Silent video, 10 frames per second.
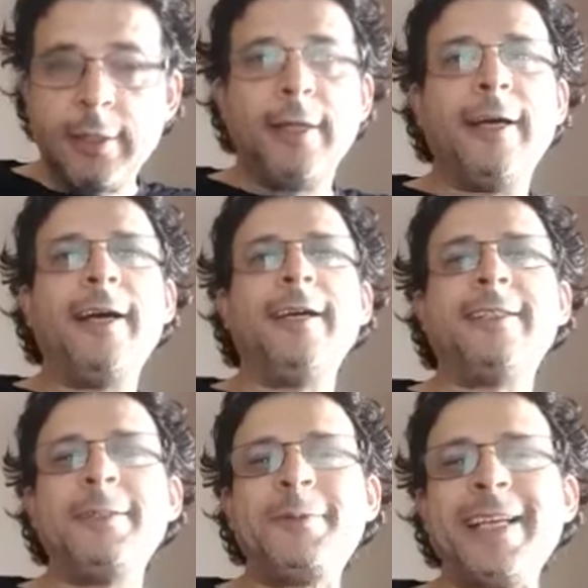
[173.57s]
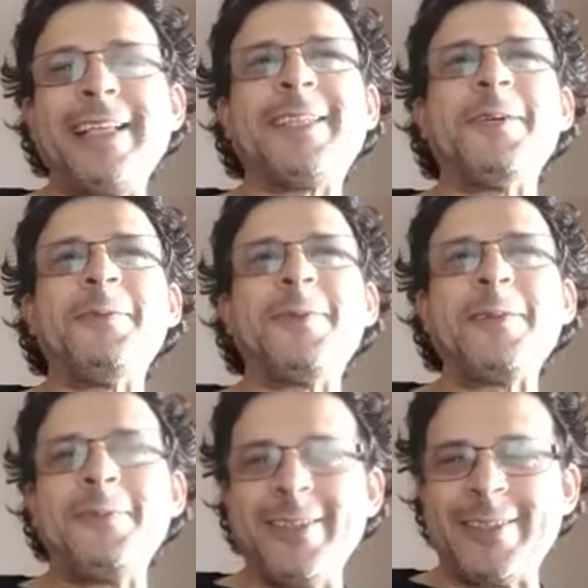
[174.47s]
اه تمشطهم
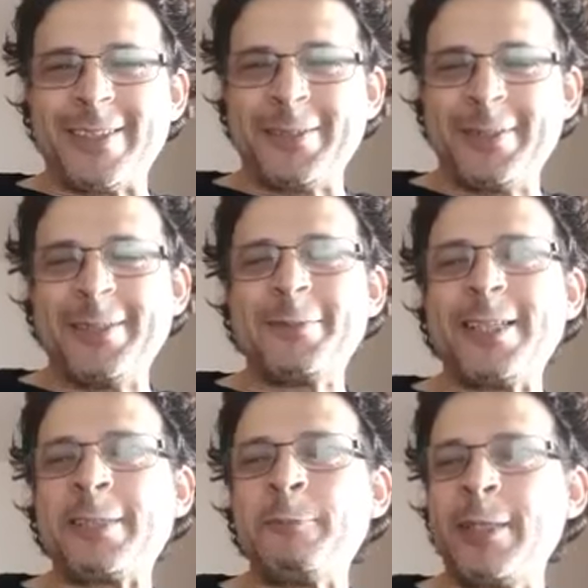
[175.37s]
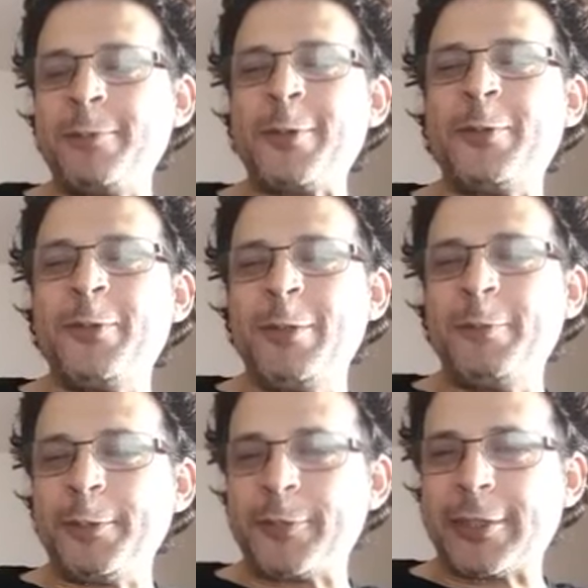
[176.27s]
بربي يسكت مشيت مشطهم ديما يقولوا لي
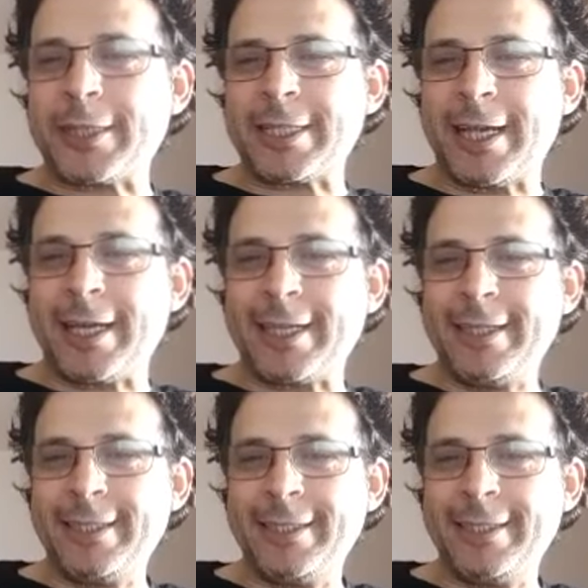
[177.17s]
ما تمشطش شعرك